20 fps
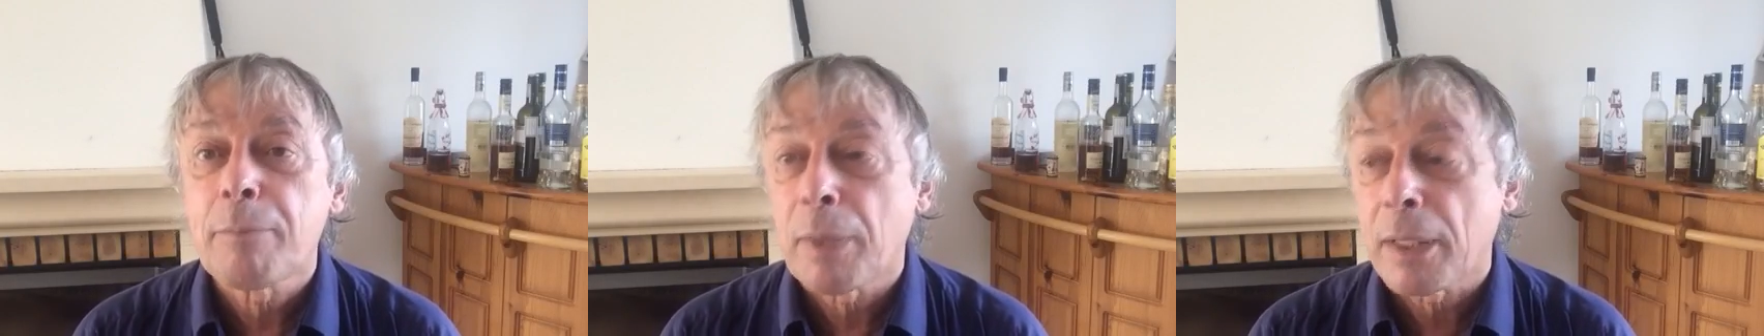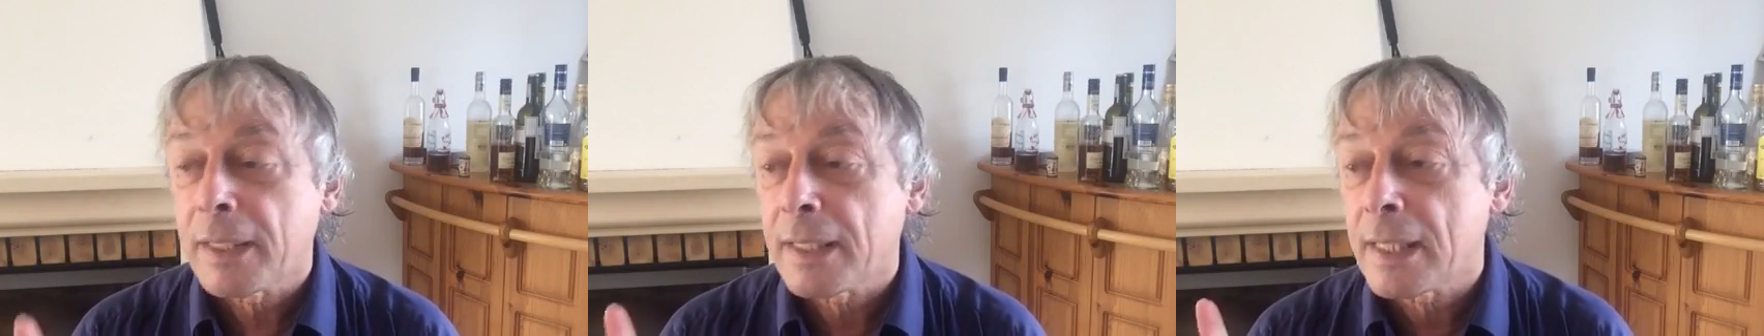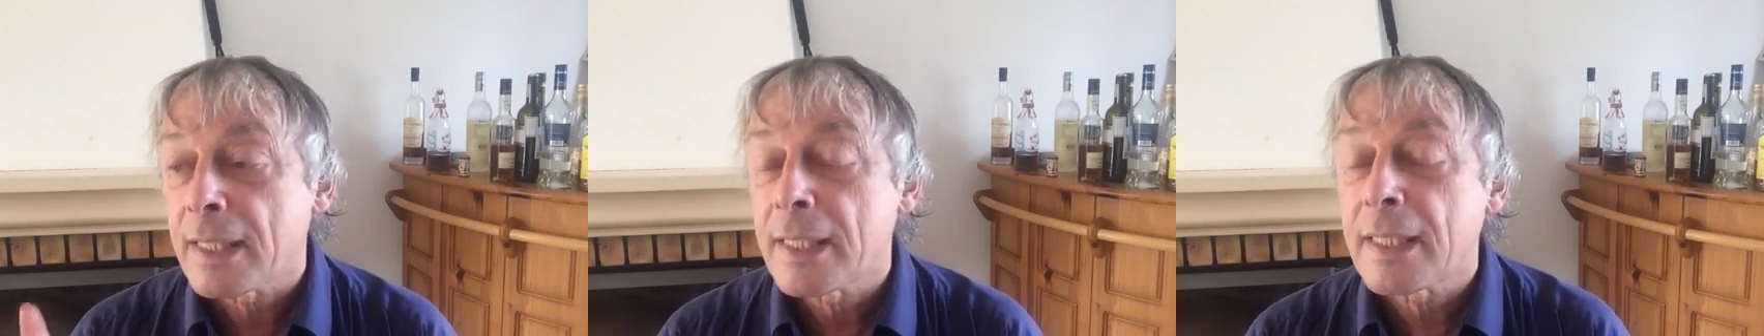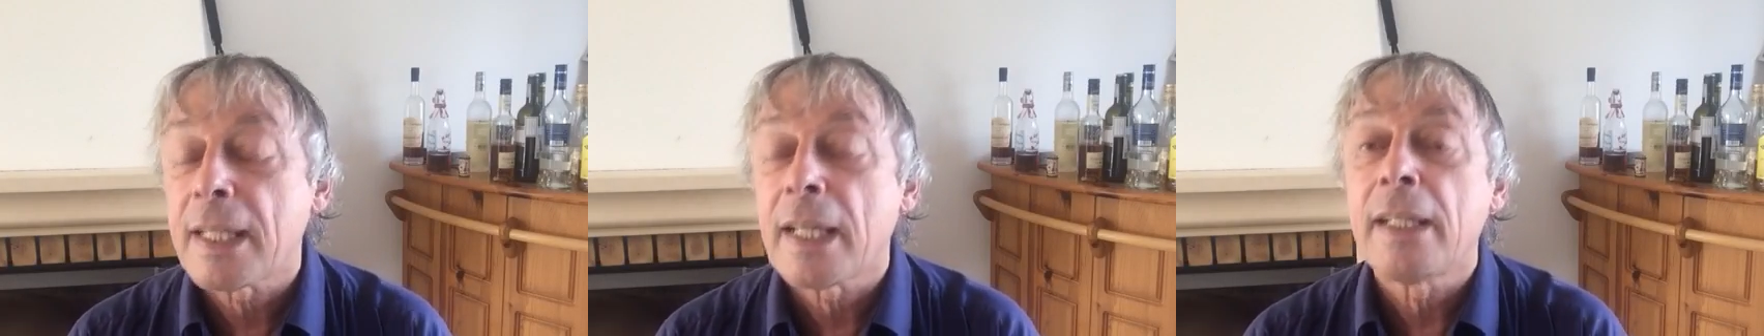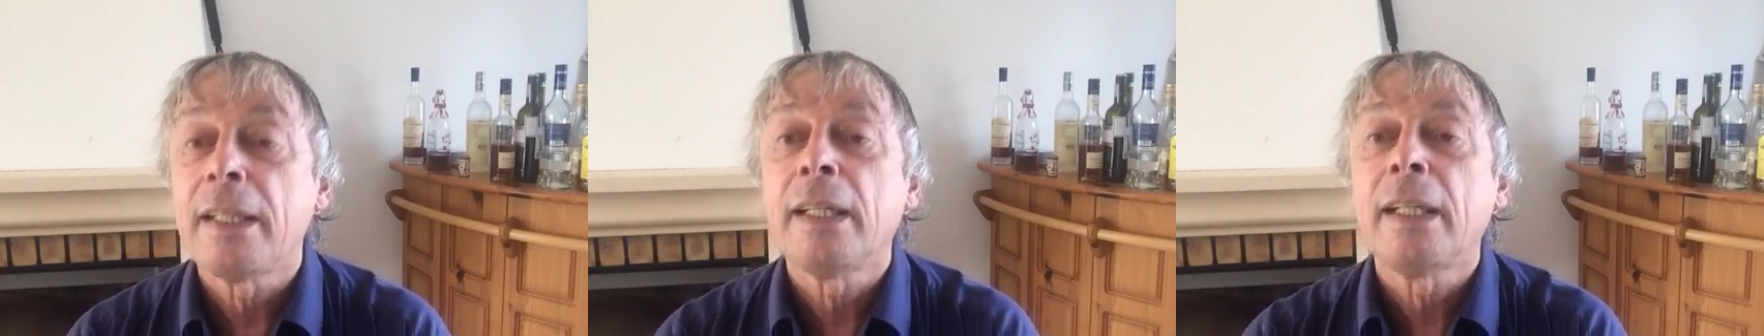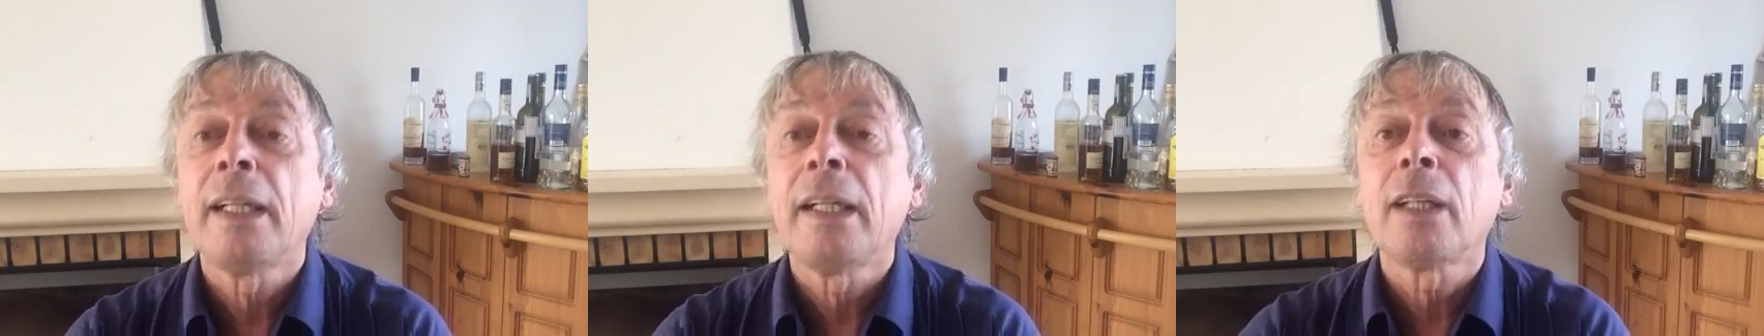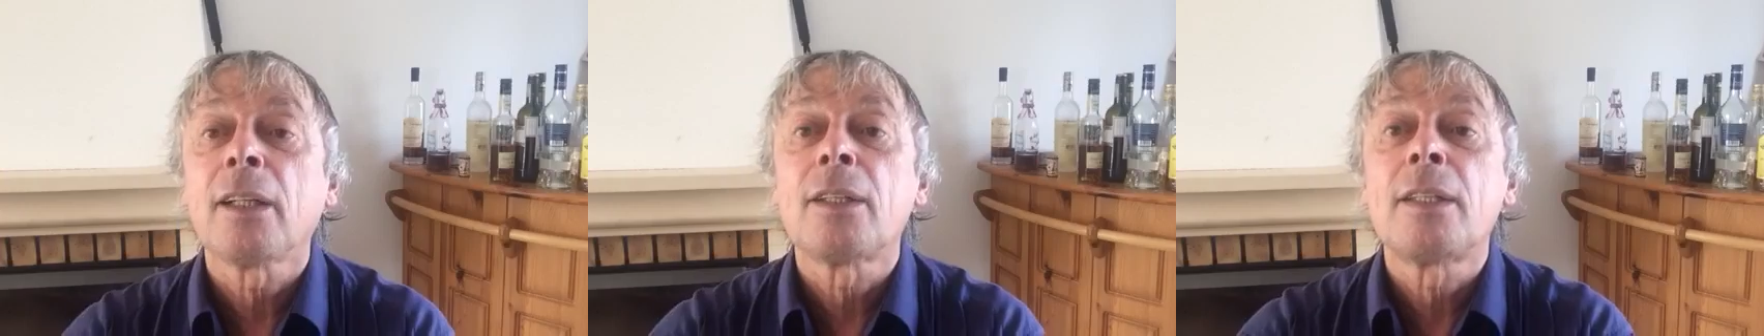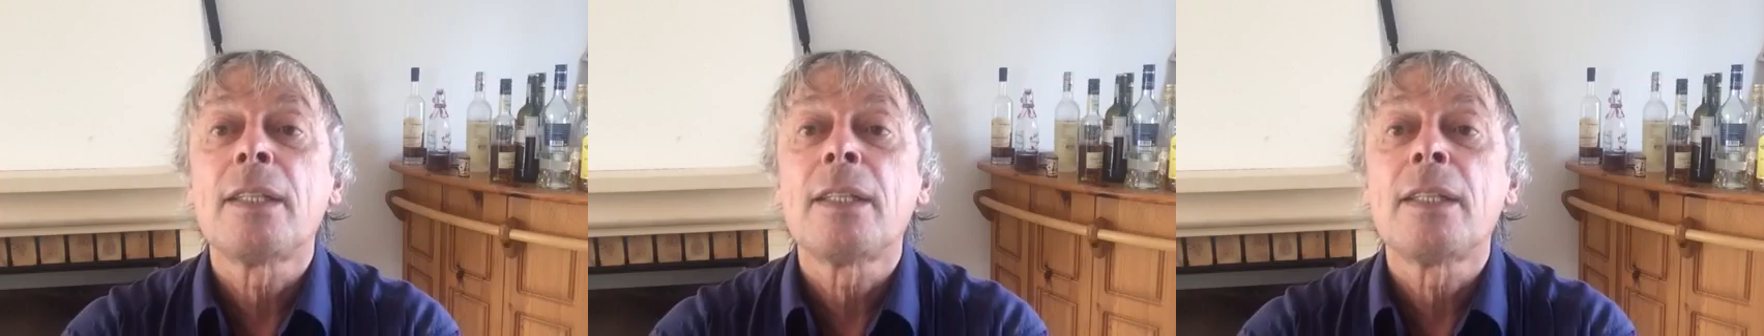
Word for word: pas Castaner,